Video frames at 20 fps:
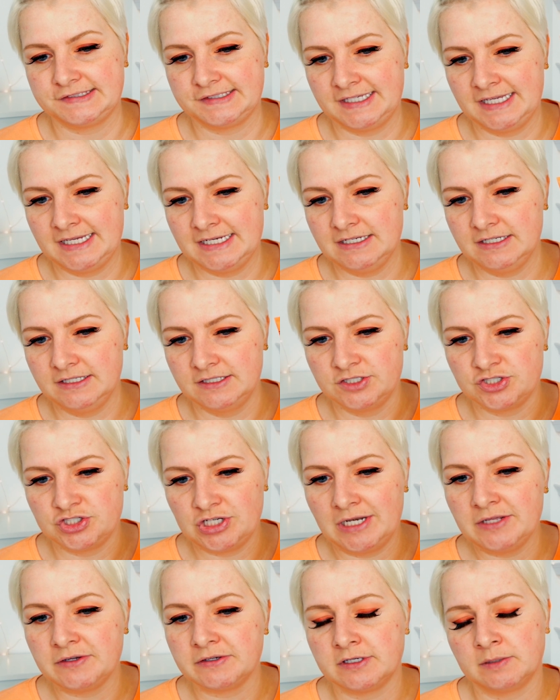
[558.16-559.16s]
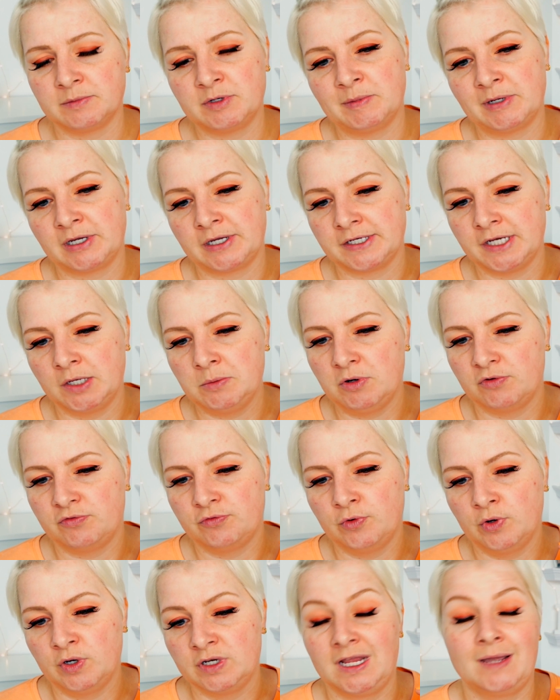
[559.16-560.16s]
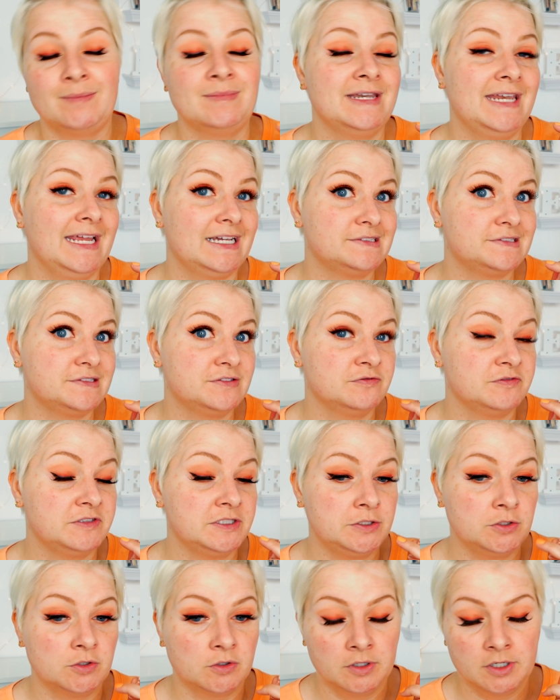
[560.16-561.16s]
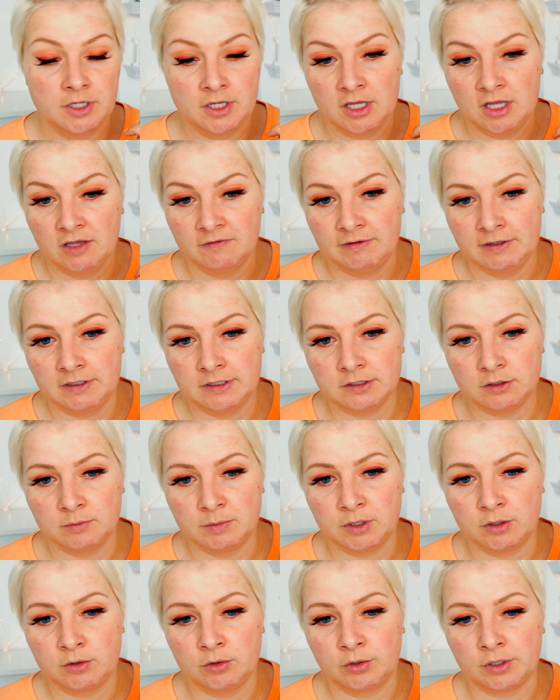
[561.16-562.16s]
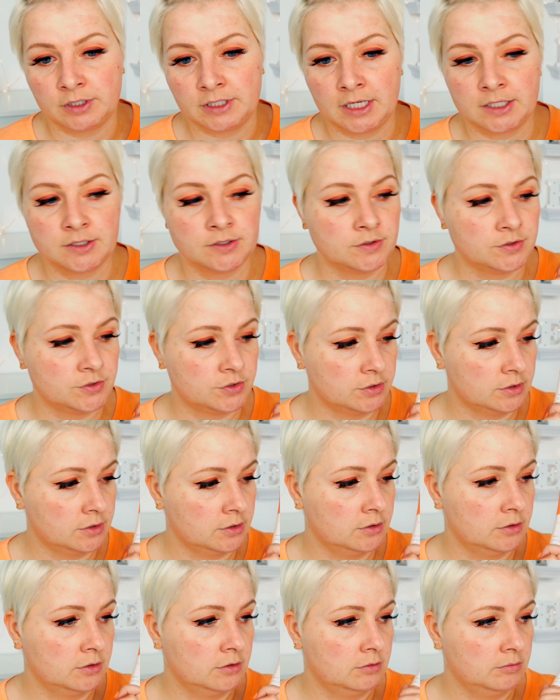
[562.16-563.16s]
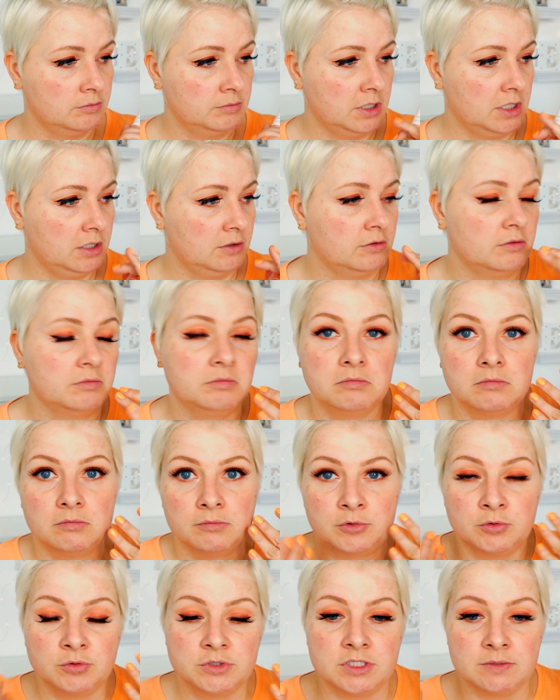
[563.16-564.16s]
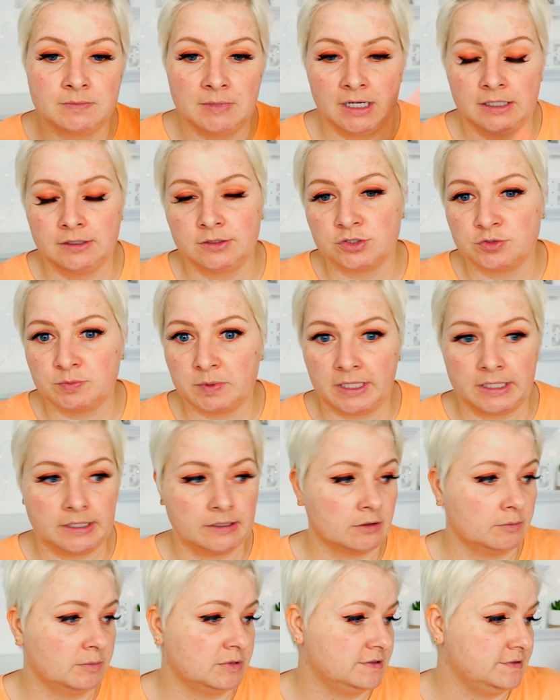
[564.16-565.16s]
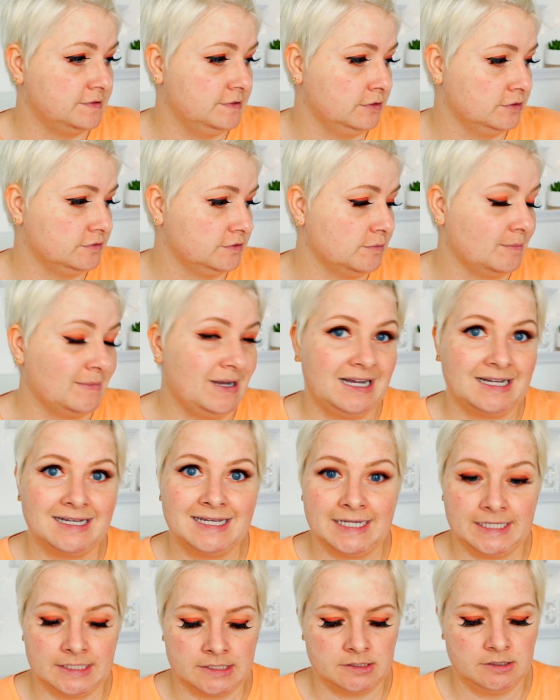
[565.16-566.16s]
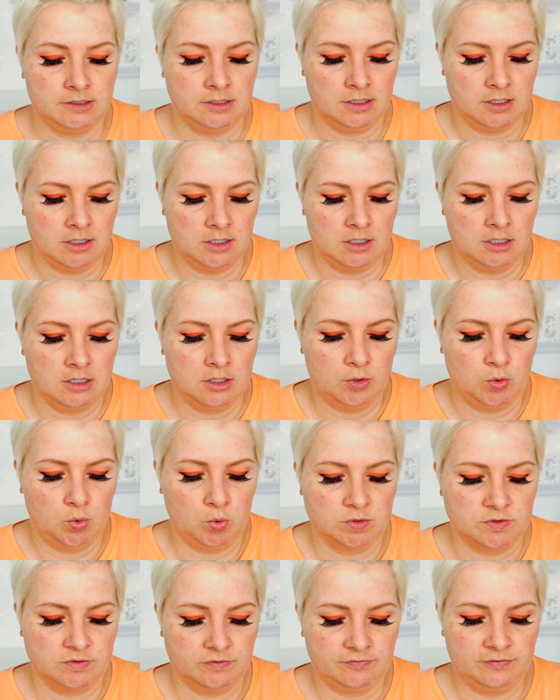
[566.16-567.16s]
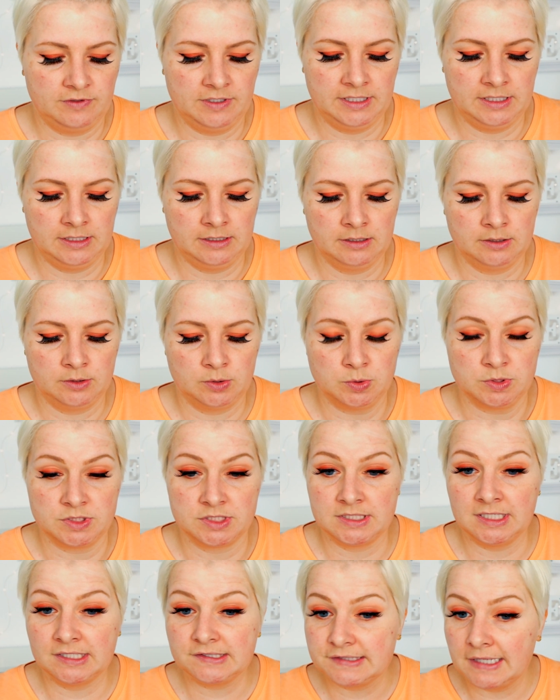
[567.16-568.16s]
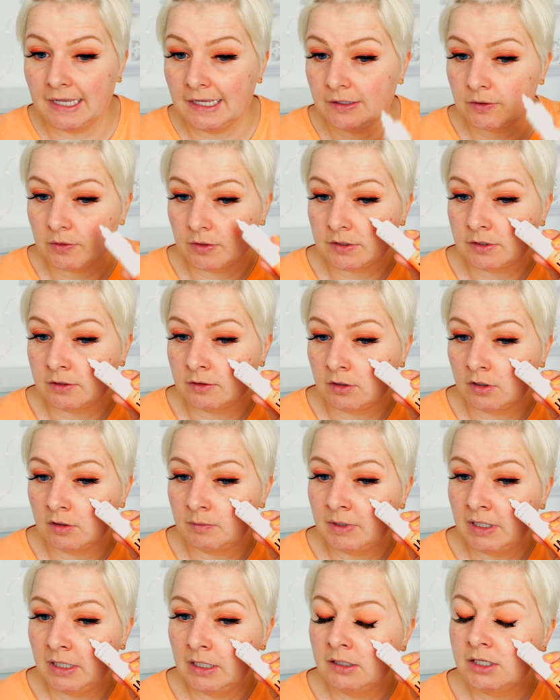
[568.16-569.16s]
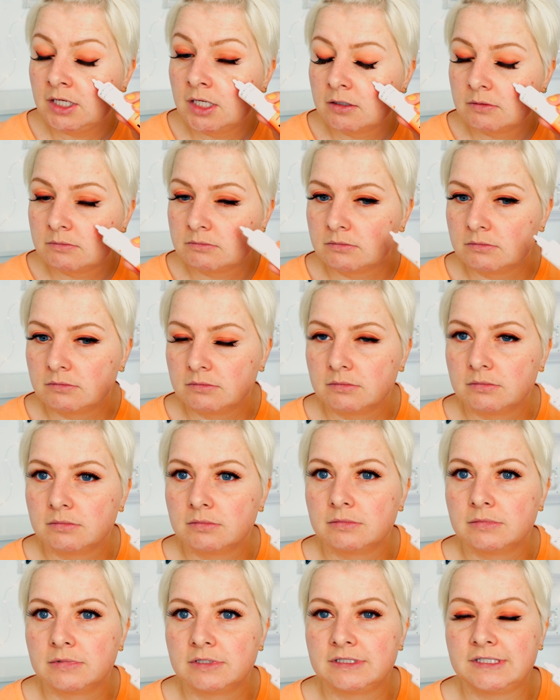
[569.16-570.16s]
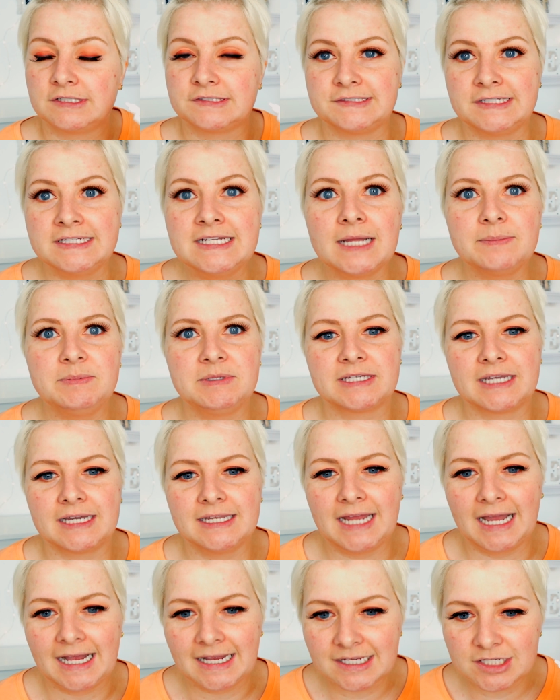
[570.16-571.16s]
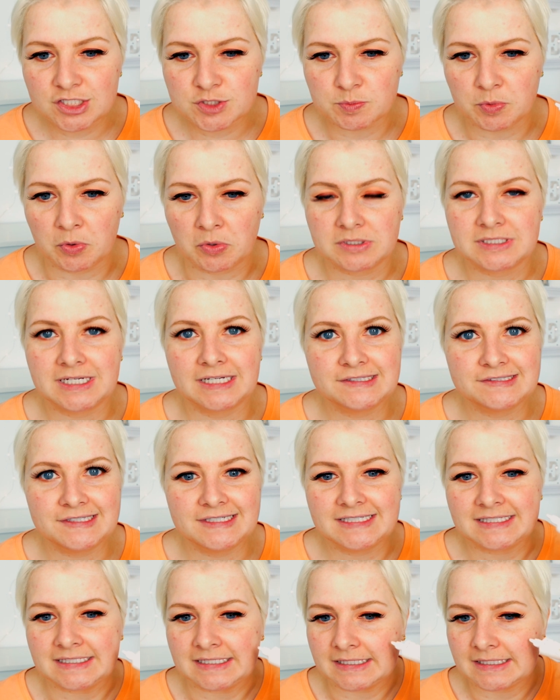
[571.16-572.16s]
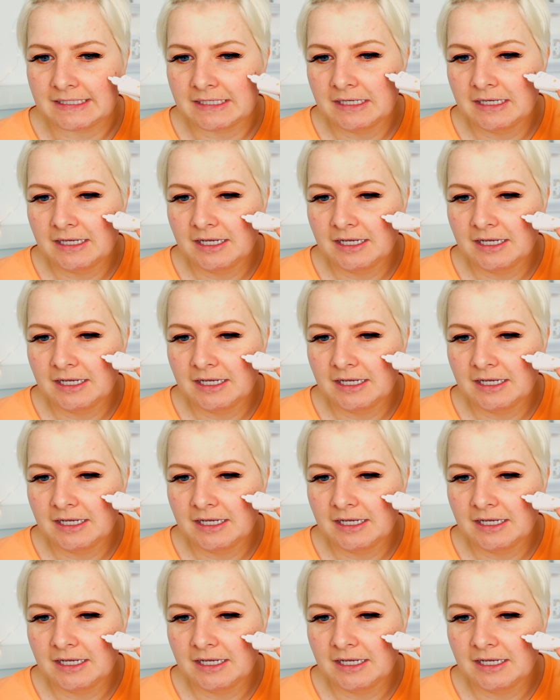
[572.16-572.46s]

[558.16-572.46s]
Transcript: Skin. Die stelle ich euch aber nochmal genauer vor in einem nächsten Video, wenn ich über koreanische ja, Beauty-Marke spreche, beziehungsweise Marken und Pflege. Und da zeige ich euch die nochmal. Das Ding habe ich gerade angespuckt, tatsächlich